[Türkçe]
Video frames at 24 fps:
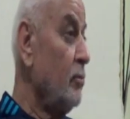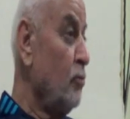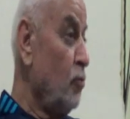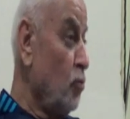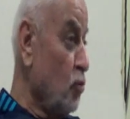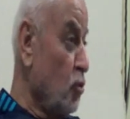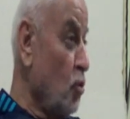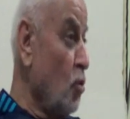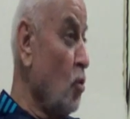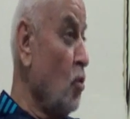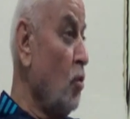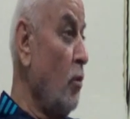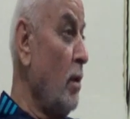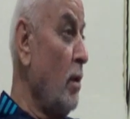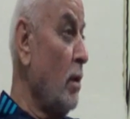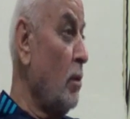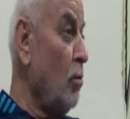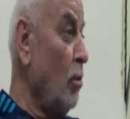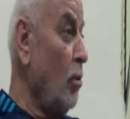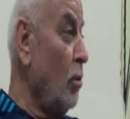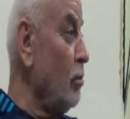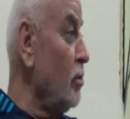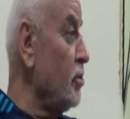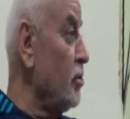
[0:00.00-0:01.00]
Güçlü
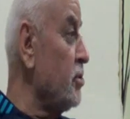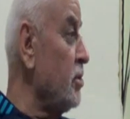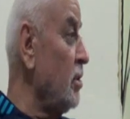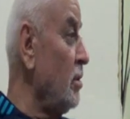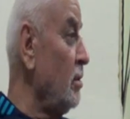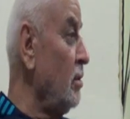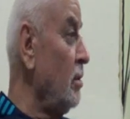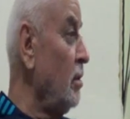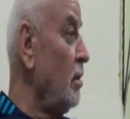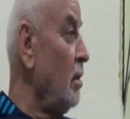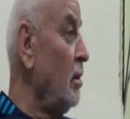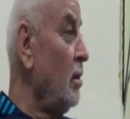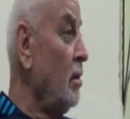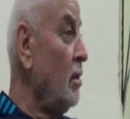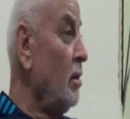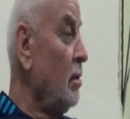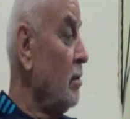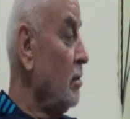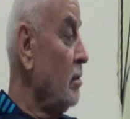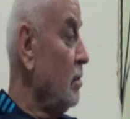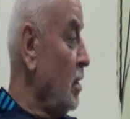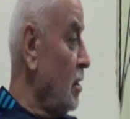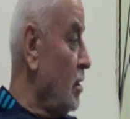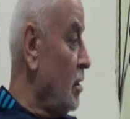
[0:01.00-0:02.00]
kuvvetli olduğu için
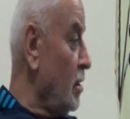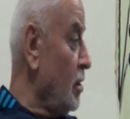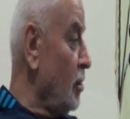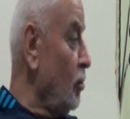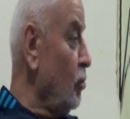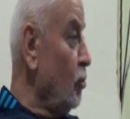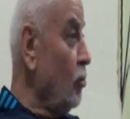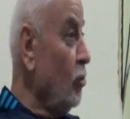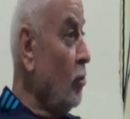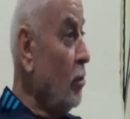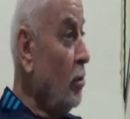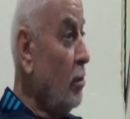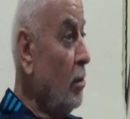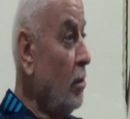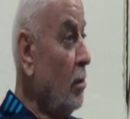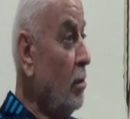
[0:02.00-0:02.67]
Getirin diyor.